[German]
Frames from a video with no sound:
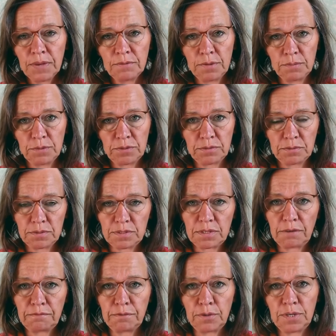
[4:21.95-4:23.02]
Wir müssen uns
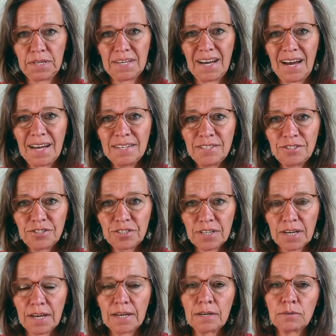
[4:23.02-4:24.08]
dafür nicht
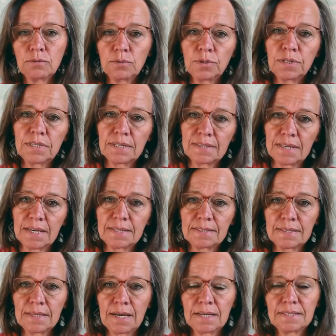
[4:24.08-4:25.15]
anstrengen und das
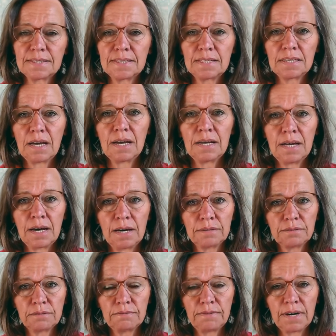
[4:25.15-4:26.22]
Essen hat sich in einer
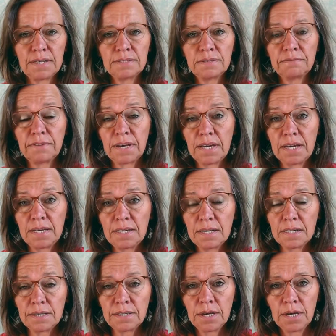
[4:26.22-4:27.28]
Art und Weise
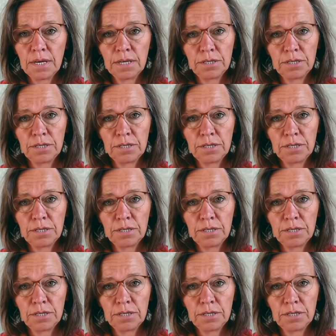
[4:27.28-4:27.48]
verändert,